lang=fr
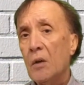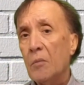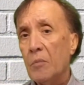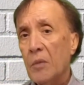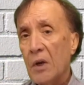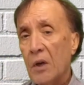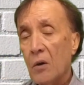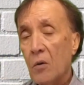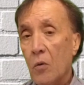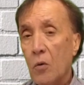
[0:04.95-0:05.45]

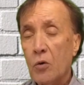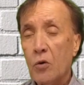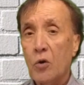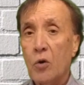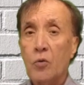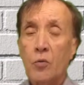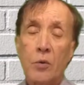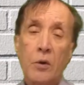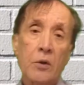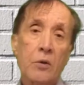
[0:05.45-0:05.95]
mais
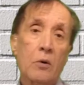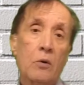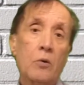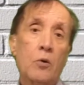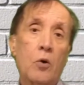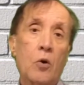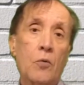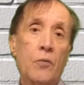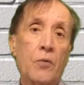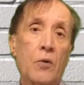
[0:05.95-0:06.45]
aujourd'hui dans
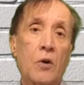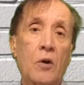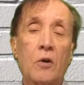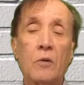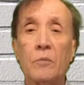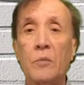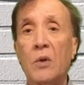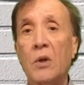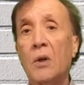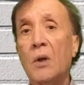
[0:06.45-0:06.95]
leur
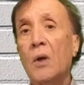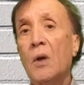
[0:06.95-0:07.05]
forme